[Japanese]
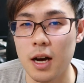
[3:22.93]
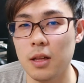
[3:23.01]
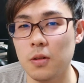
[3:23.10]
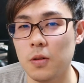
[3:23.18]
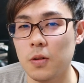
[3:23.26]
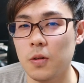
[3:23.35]

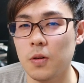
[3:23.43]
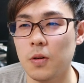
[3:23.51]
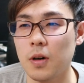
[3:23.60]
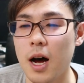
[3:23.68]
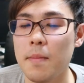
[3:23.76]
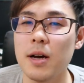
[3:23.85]
あ
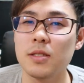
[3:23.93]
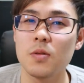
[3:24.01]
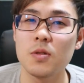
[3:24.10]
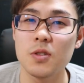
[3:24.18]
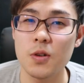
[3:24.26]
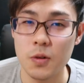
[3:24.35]
のー、
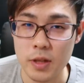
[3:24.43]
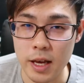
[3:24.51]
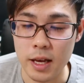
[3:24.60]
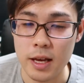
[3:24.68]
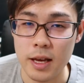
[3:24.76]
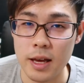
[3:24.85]
Amazon 上
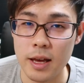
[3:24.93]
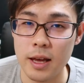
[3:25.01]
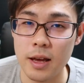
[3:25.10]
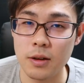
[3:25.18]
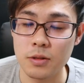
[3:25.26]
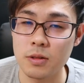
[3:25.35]
で、
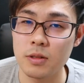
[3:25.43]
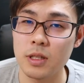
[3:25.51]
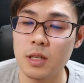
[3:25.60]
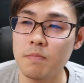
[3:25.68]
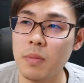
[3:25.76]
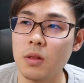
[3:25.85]
えー、普通
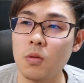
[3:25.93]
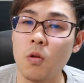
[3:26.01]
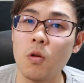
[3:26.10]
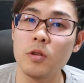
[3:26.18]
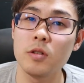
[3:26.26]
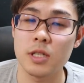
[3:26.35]
に一般の
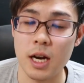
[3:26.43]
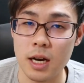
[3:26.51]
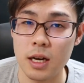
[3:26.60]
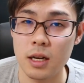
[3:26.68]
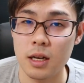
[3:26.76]
購入者、